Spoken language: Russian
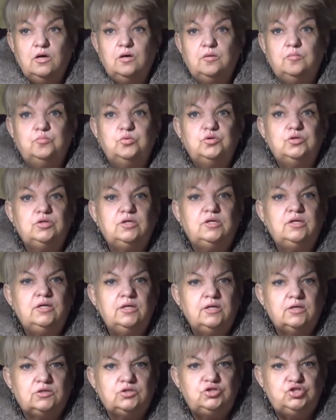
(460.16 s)
Будет
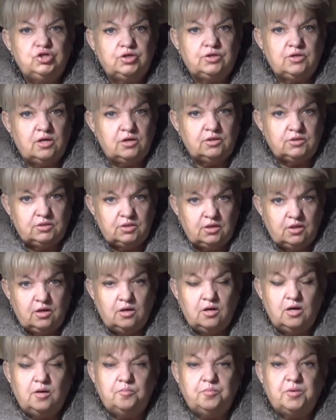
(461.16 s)
легче как-то
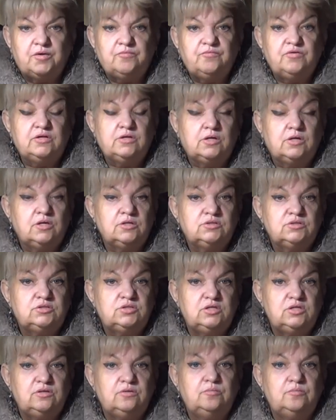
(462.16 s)
оборвать
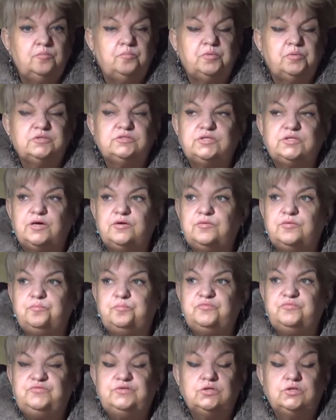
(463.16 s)
концы, поставить
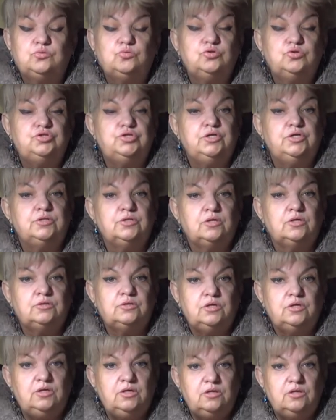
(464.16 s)
все точки над
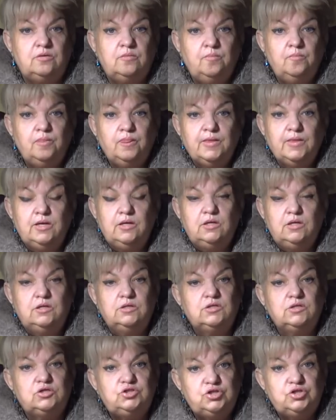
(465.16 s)
«и» и
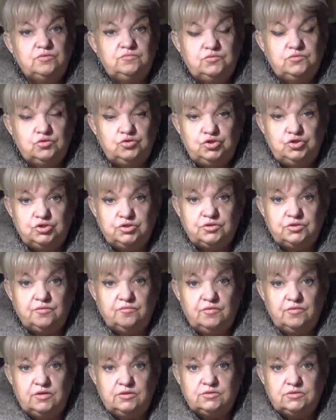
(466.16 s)
начать все с
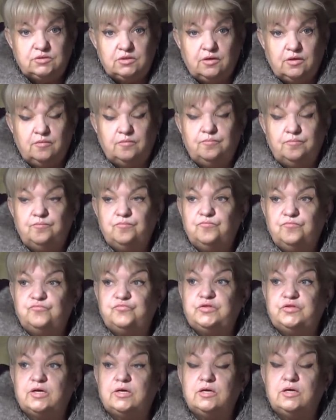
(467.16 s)
чистого листа.
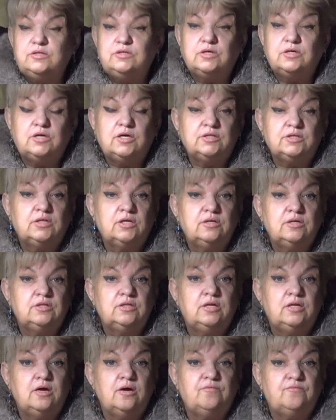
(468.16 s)
Вторая декада
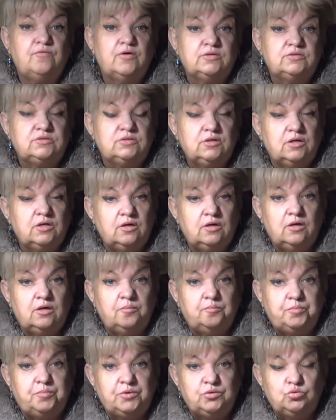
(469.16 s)
для вас э,
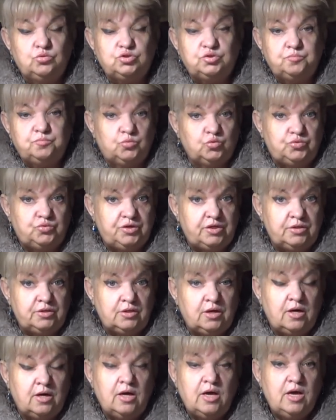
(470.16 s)

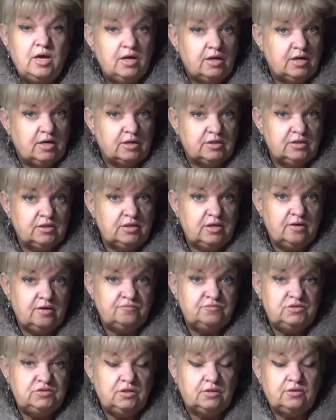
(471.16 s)
предусмотрена, как и для
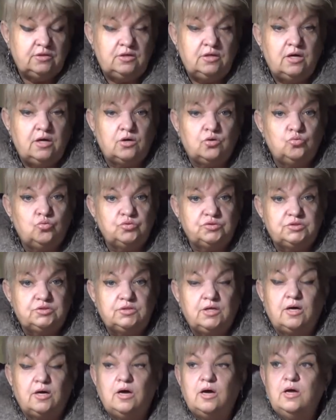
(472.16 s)
всех, для
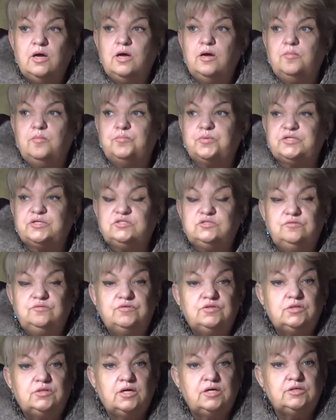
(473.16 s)
роста –
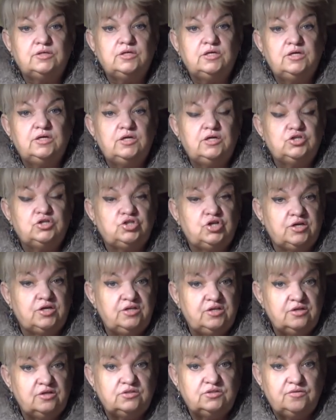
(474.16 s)
процветания,
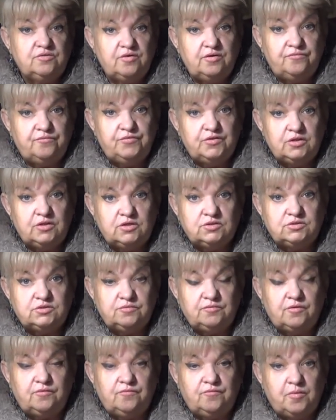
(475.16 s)
решения своих
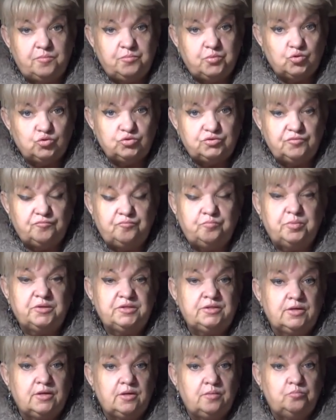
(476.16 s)
финансовых вопросов,
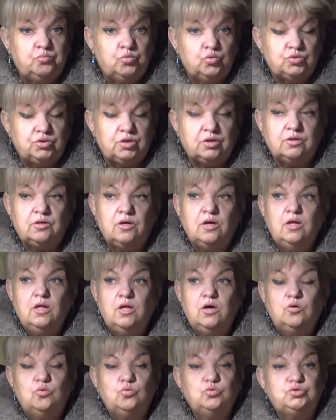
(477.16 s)
подработок,
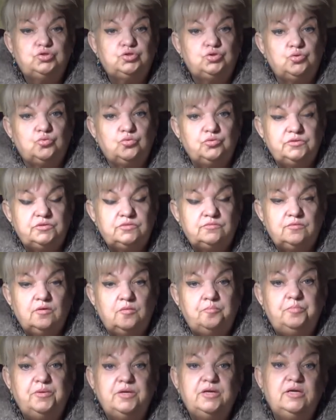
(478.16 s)
устройства,
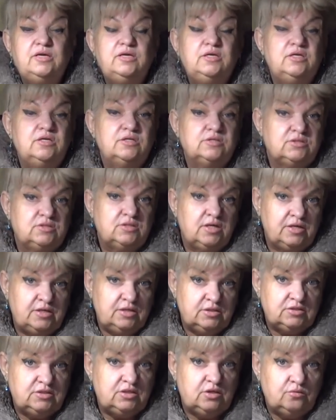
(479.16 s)
переезда,
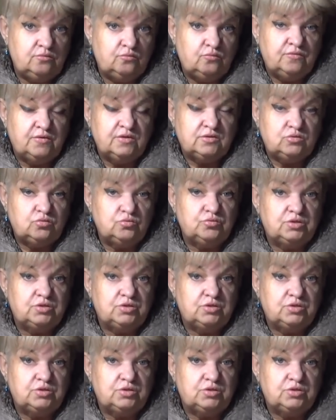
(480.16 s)
если у вас он